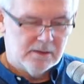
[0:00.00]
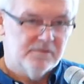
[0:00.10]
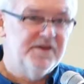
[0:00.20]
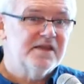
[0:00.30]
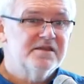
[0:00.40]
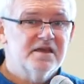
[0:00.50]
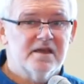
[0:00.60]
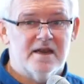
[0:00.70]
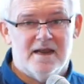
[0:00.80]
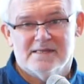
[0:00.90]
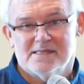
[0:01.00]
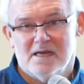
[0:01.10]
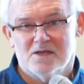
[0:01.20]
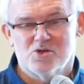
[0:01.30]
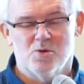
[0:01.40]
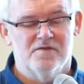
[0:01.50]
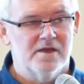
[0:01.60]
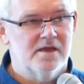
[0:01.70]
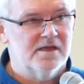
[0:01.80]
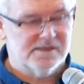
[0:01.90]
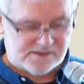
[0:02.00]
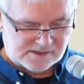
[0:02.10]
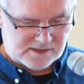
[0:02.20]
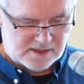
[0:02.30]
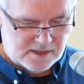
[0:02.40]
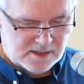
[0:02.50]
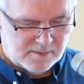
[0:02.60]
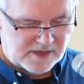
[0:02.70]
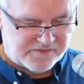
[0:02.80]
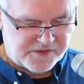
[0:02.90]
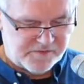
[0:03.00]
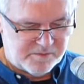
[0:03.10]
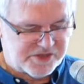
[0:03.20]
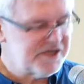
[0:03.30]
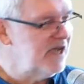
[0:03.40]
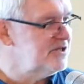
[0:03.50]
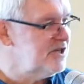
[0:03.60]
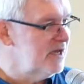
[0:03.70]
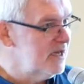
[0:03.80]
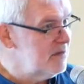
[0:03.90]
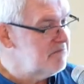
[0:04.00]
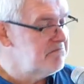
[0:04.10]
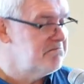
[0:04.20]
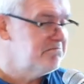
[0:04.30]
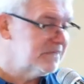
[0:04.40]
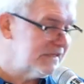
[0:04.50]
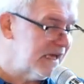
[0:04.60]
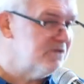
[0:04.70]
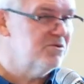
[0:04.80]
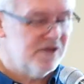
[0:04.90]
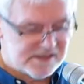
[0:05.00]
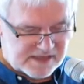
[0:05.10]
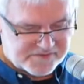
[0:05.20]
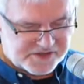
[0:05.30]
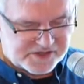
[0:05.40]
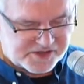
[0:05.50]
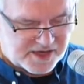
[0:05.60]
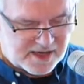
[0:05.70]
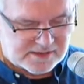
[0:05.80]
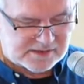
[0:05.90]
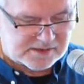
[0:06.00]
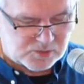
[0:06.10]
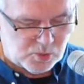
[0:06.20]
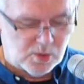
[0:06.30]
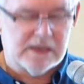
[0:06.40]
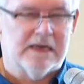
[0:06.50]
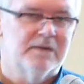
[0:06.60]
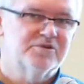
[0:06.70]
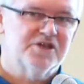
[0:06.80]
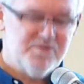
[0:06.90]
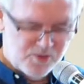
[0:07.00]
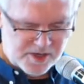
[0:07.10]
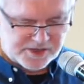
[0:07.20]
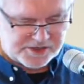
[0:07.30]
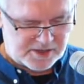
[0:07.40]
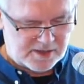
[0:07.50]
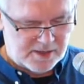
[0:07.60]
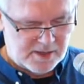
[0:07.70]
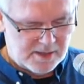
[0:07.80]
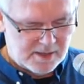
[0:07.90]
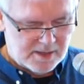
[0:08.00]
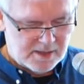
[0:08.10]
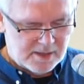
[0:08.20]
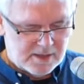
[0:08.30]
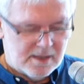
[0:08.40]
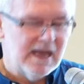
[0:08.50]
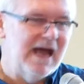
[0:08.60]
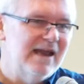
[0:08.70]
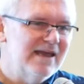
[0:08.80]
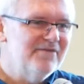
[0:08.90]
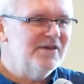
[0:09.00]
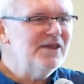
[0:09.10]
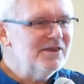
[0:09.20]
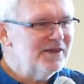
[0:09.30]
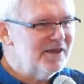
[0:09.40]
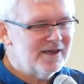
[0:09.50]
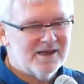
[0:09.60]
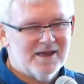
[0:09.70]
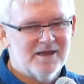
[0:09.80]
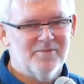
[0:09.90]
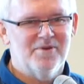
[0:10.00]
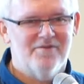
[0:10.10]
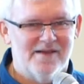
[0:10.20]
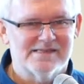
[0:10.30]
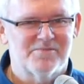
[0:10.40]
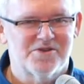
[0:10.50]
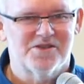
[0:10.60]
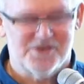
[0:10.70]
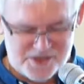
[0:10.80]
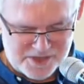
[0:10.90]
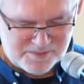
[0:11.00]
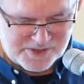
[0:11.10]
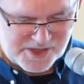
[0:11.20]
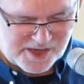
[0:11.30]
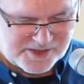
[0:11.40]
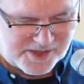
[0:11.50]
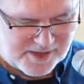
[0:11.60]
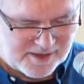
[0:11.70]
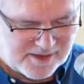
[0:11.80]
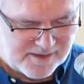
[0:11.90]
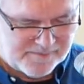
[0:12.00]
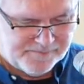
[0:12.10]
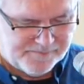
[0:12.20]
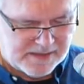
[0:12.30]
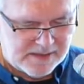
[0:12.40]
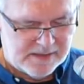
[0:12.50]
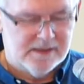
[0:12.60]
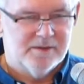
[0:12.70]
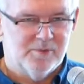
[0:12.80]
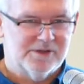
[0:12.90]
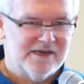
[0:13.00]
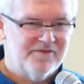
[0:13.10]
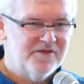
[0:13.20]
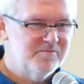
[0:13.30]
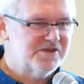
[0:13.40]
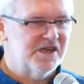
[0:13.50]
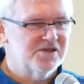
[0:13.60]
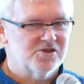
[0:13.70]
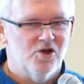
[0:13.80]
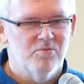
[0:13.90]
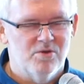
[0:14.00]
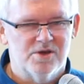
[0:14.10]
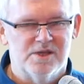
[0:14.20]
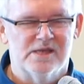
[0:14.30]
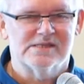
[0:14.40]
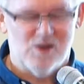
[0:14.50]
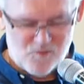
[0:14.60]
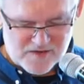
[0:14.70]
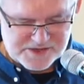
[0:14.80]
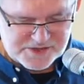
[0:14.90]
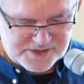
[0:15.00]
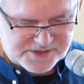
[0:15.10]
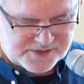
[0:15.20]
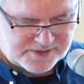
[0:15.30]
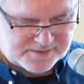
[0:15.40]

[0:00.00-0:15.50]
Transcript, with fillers: W jednych relacjach człowiek jest prawdziwym przyjacielem, znajduje zawsze czas, słucha, przejmuje się, ale w innych bywa zaprzeczeniem przyjaciela. Potrafi przejść obok i nie zauważyć.